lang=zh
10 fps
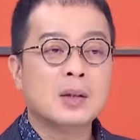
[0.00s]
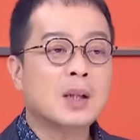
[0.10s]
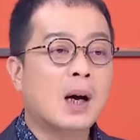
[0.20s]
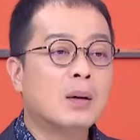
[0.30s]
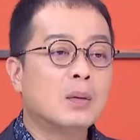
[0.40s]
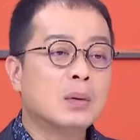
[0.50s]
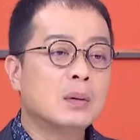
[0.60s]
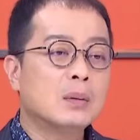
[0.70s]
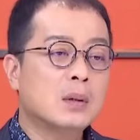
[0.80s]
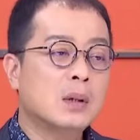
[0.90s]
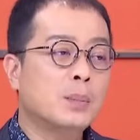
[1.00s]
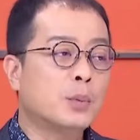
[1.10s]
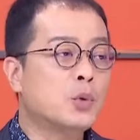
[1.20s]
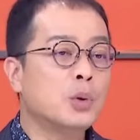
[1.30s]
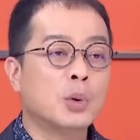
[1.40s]
迟到甚至
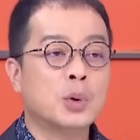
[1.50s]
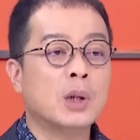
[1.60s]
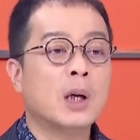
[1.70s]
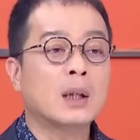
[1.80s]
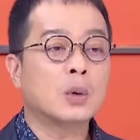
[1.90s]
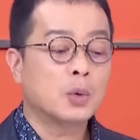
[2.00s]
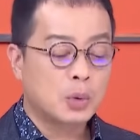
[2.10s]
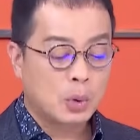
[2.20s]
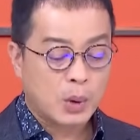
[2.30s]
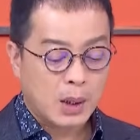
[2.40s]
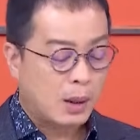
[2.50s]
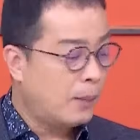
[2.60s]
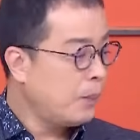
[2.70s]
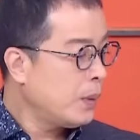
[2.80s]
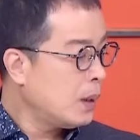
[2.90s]
不去，我觉得应该都无所谓哈。
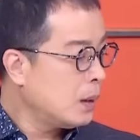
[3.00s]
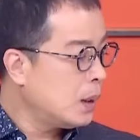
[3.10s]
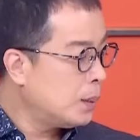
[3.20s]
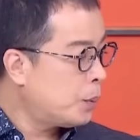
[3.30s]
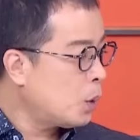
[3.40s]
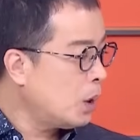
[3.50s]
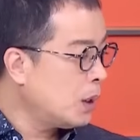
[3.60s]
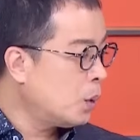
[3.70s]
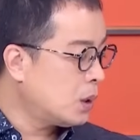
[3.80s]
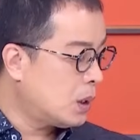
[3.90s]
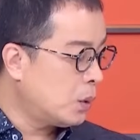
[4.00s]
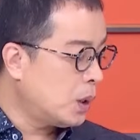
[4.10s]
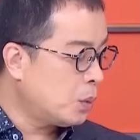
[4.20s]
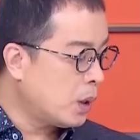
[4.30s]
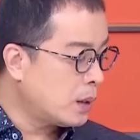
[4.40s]
嗯。呃，不过呢，我请
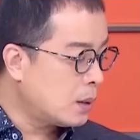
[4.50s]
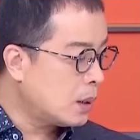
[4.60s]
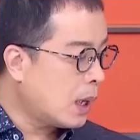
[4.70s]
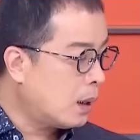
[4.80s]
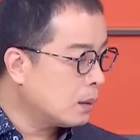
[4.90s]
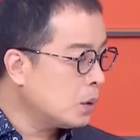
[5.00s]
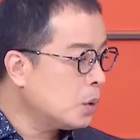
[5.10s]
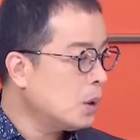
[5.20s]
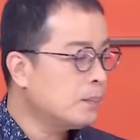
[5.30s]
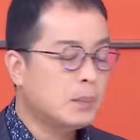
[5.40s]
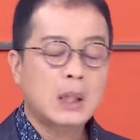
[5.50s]
问原之了啊，就是说，